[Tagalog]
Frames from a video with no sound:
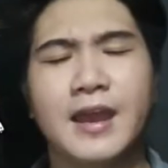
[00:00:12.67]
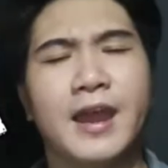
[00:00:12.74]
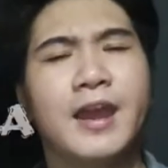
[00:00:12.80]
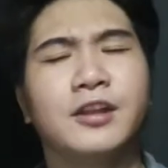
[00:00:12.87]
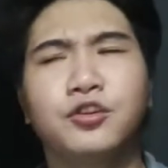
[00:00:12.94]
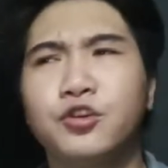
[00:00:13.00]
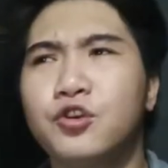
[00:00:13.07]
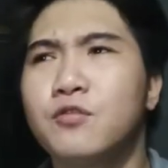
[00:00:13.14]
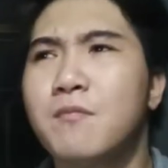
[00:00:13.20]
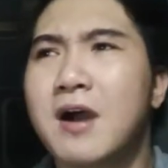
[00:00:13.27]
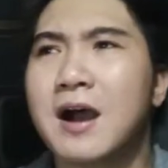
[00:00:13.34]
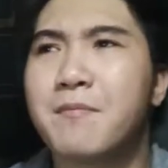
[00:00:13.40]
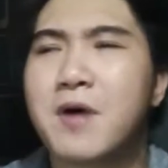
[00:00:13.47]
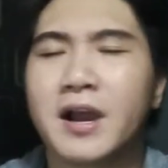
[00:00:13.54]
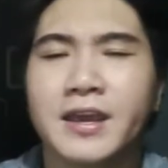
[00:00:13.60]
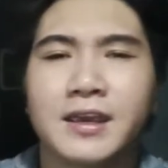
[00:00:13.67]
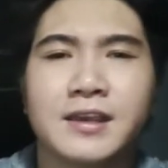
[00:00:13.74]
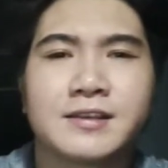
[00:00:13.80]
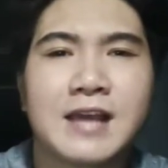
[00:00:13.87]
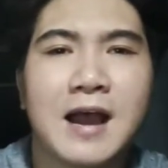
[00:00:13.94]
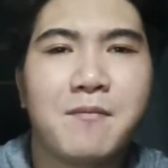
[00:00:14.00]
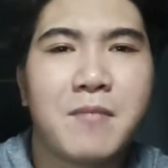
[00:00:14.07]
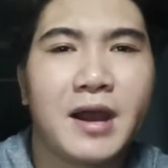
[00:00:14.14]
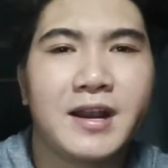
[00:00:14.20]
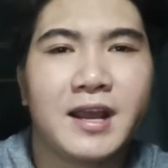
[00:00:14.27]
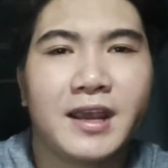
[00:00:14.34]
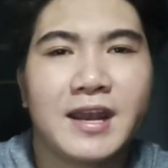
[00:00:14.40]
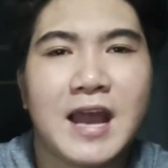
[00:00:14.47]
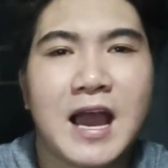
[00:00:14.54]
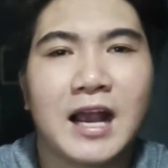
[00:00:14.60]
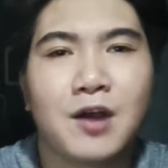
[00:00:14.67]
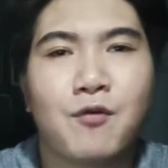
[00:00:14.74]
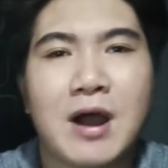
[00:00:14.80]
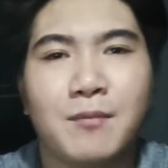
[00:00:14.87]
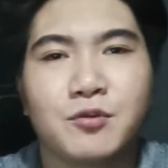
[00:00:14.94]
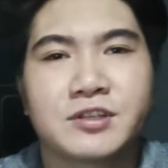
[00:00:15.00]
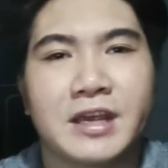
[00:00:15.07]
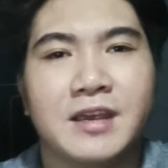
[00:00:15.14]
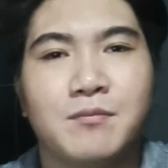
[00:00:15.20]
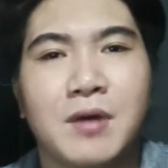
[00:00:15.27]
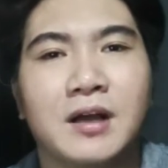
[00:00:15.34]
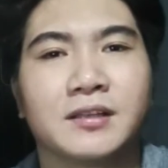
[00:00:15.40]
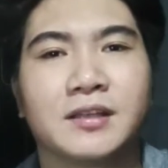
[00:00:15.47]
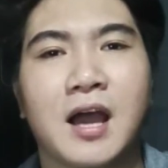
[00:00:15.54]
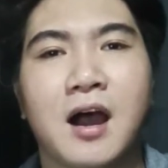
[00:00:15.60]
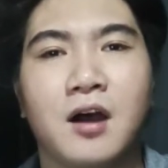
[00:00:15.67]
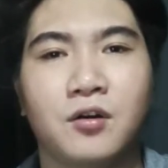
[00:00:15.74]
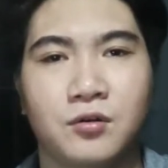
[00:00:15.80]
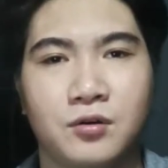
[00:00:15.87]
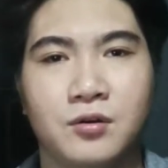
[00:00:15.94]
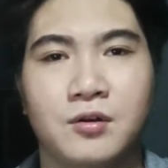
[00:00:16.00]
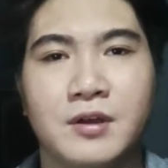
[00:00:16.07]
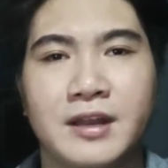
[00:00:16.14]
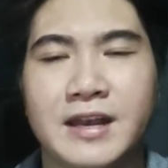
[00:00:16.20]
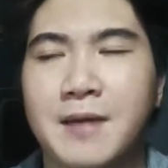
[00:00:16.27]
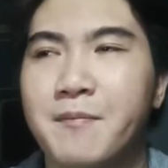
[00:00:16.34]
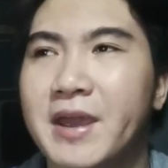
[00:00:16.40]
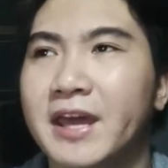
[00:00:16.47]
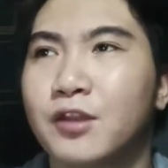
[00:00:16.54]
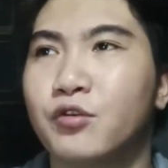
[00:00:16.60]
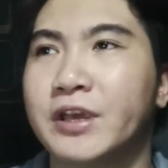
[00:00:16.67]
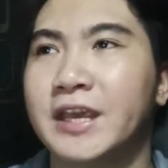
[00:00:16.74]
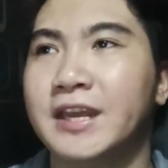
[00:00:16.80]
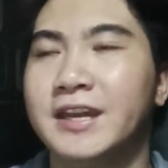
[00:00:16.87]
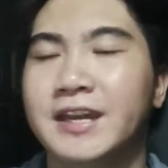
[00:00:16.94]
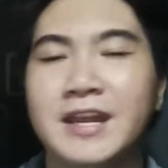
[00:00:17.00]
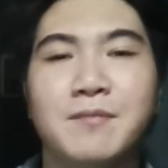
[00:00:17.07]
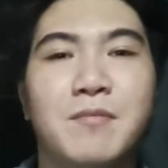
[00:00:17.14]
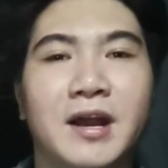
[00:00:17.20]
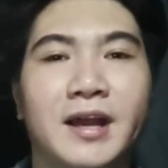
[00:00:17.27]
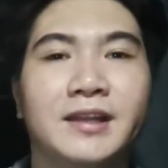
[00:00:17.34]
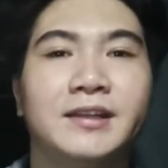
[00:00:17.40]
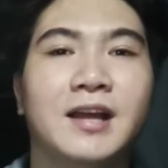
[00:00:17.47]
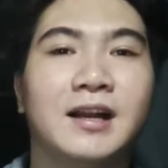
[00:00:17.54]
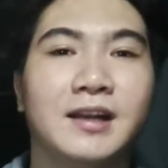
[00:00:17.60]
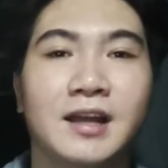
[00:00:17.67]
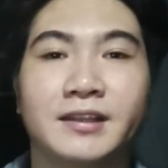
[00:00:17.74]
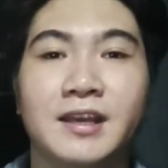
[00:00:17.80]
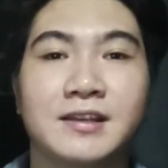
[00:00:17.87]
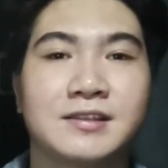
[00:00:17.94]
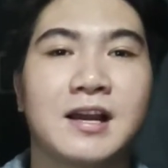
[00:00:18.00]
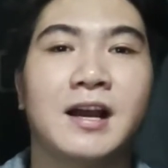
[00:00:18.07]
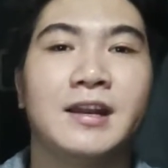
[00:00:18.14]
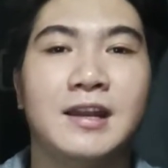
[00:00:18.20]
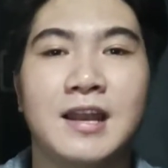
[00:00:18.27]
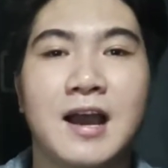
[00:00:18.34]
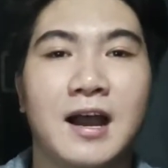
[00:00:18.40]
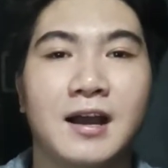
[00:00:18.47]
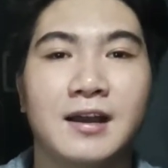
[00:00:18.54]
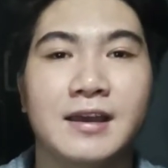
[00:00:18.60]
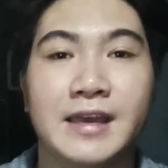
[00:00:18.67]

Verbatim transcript: Ito yung mga pakikisama na ginagawa mo sa ibang tao na merong hindi magandang dating sa kanila.